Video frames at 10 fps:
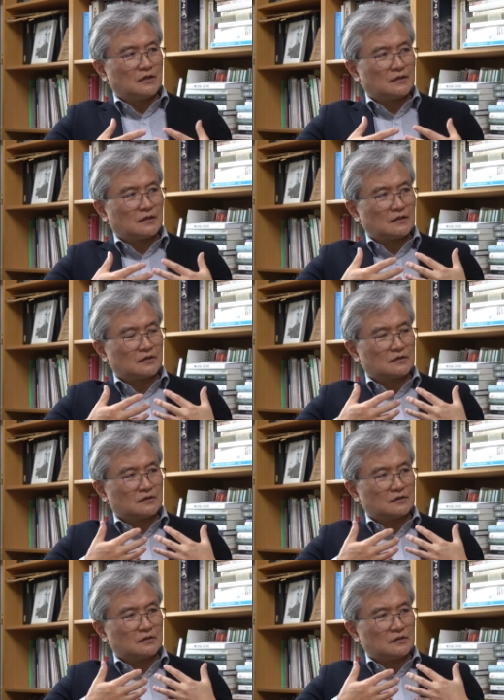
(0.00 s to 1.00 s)
이러한
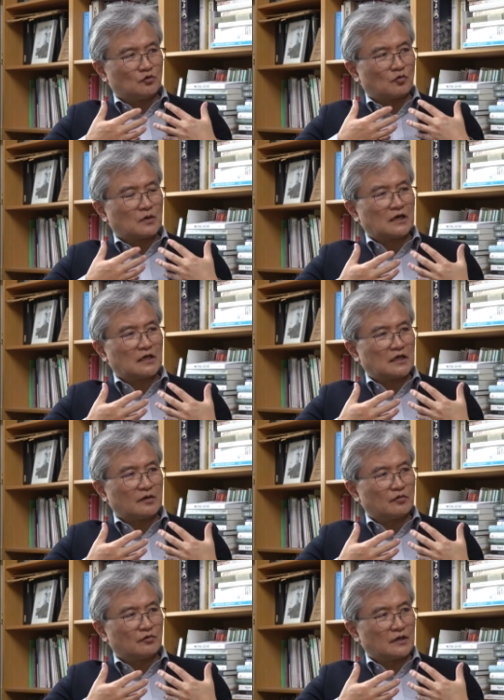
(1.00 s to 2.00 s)
어떤 욕망의
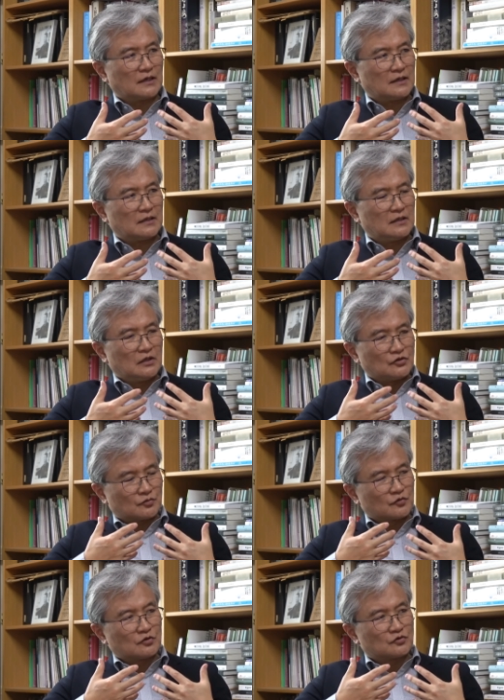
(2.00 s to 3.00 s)
게임을 우리가
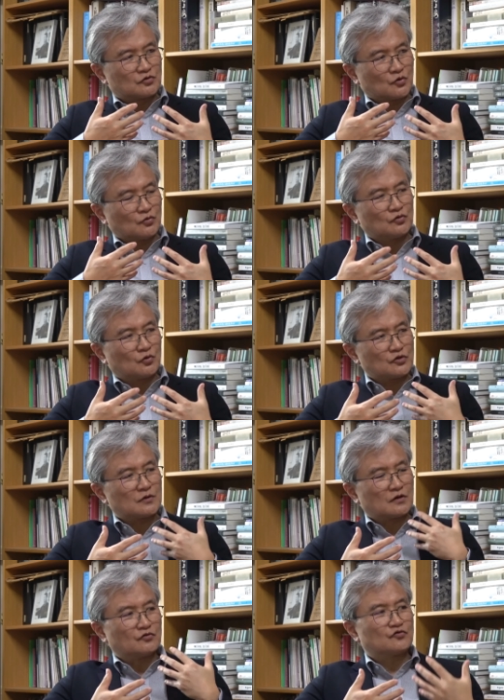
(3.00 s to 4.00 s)
좀 더 좋은
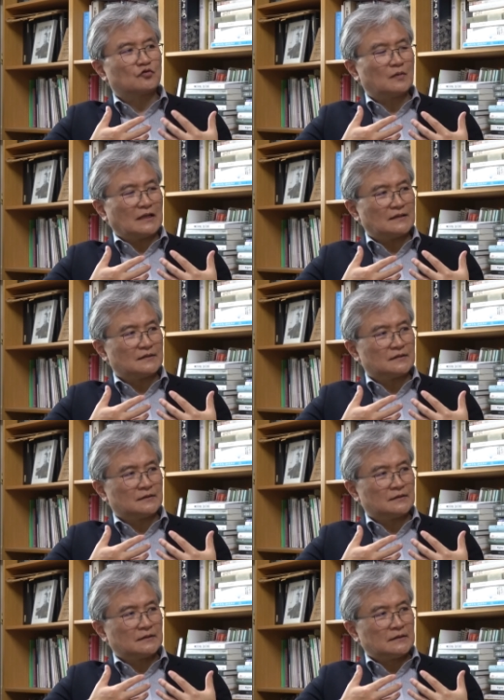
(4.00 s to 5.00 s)
도시와 건축을 만드는
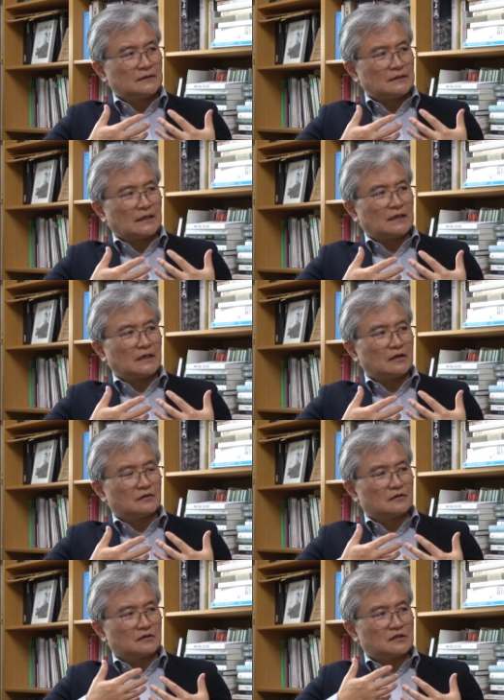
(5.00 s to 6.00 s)
하나의
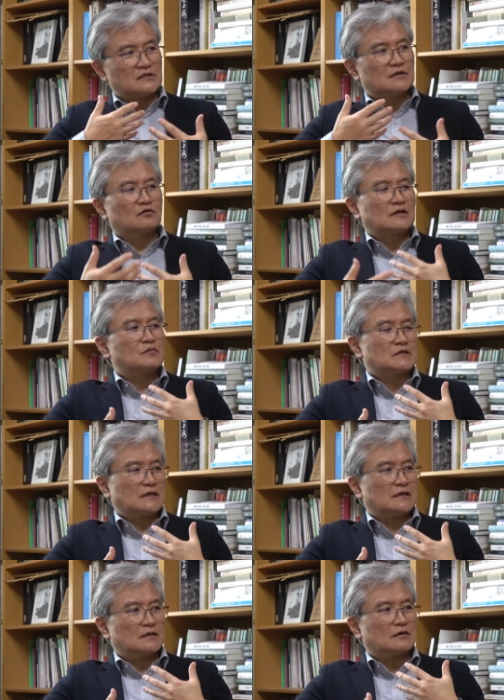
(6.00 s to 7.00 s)
어떤 기재로
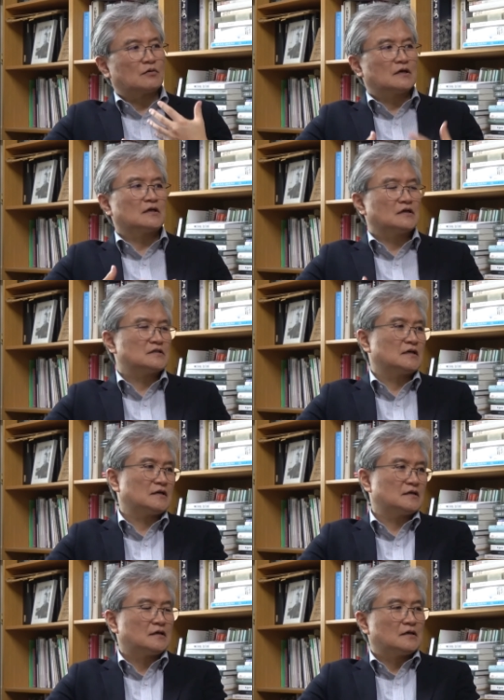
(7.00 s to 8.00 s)
삼자라고 음. 하는 게
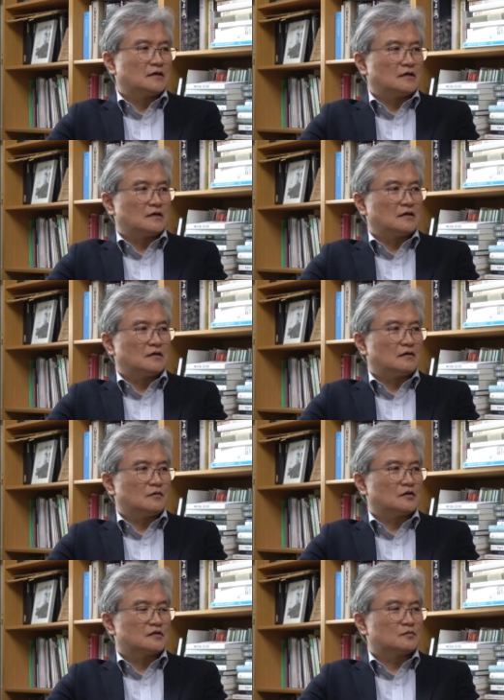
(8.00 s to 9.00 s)
제
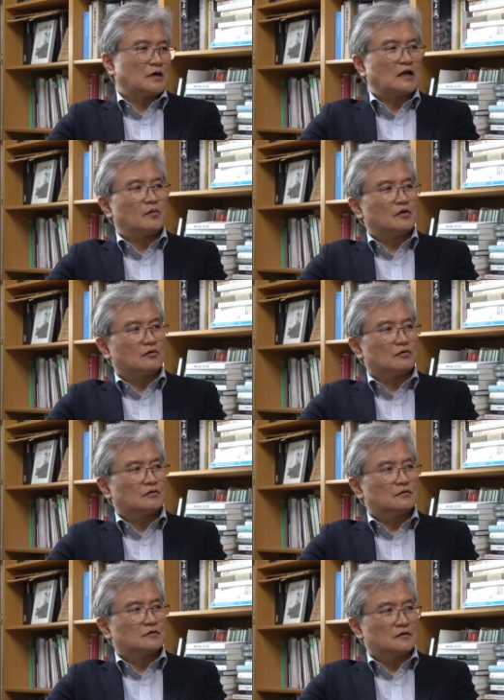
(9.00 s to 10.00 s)
어떤 바램이고
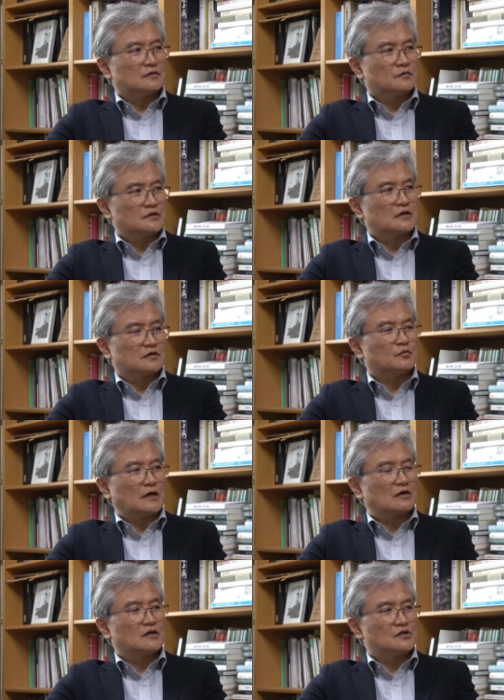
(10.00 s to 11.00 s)
음. 제그
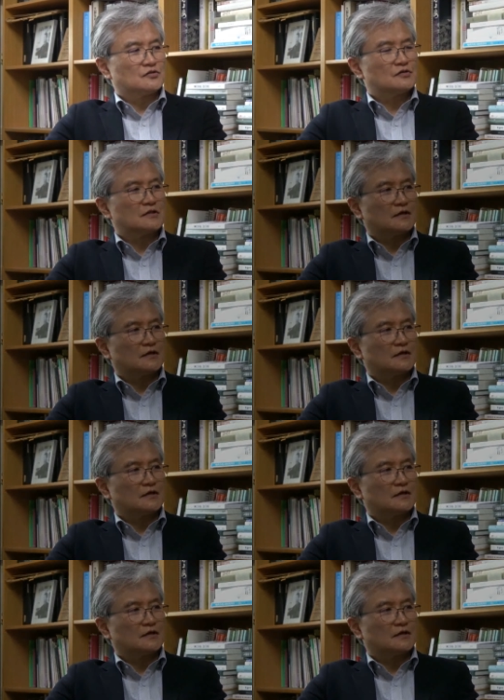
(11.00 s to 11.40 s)
발언이죠.